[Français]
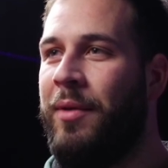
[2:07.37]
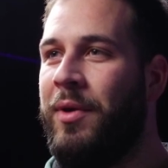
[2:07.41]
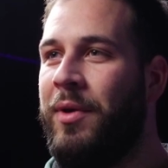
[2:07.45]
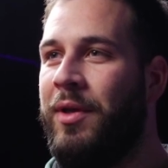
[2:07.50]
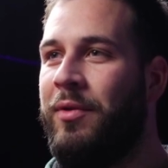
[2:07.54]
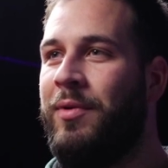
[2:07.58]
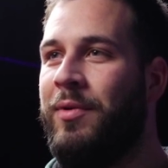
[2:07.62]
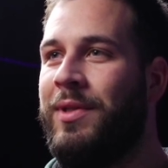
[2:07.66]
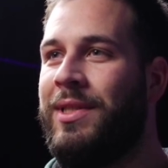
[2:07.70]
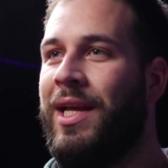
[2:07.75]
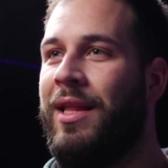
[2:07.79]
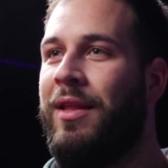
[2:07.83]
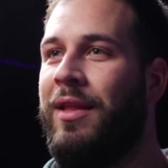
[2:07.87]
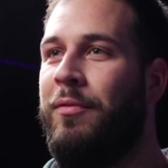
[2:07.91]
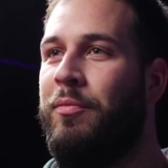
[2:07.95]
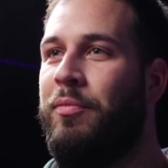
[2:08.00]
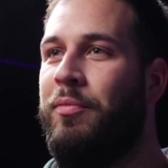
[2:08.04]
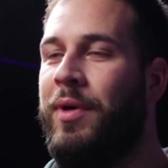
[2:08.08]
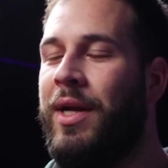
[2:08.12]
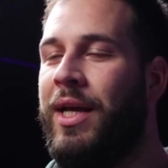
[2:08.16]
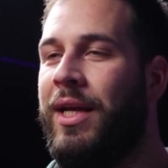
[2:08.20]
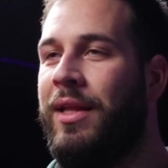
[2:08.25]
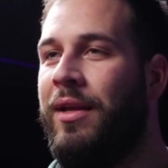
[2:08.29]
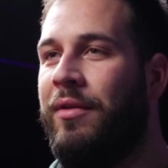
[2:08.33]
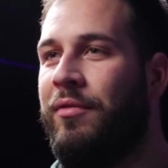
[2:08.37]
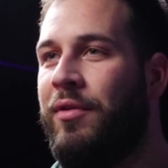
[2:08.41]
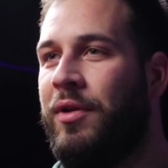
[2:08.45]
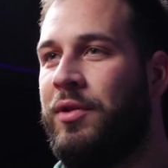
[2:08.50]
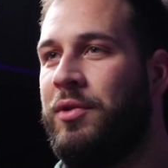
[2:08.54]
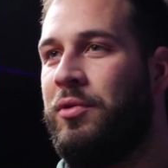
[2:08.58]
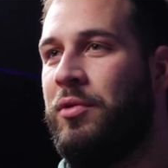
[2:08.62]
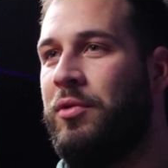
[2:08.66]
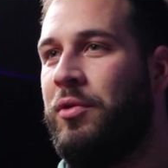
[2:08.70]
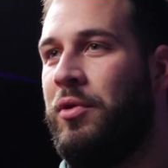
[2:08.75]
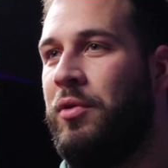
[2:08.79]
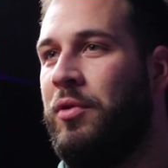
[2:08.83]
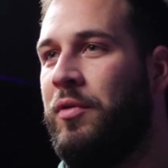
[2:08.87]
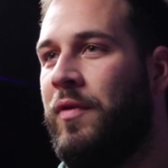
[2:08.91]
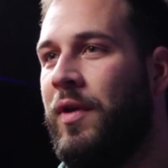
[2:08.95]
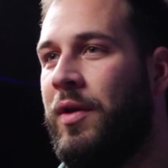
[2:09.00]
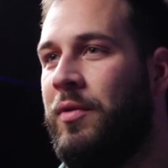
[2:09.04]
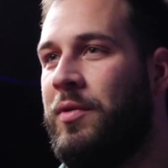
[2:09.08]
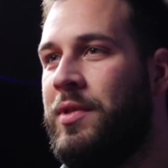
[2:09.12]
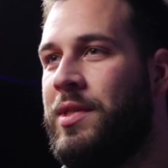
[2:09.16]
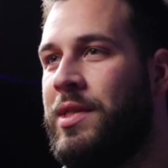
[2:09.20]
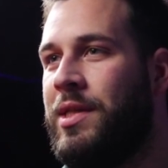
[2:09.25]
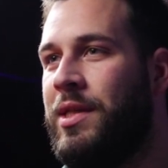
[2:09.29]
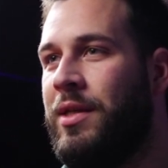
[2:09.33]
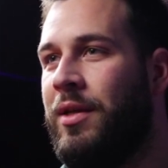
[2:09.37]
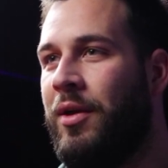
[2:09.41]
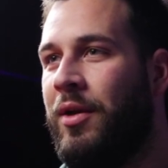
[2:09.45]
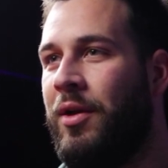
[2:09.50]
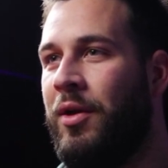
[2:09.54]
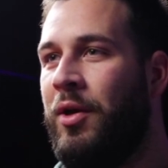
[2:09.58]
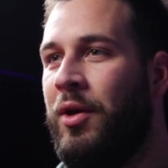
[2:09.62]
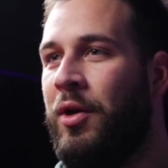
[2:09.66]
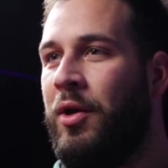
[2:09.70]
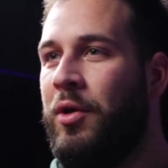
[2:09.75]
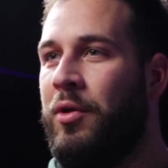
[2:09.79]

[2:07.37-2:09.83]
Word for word: mais toi, ça te plaît d'avoir ce côté aussi euh,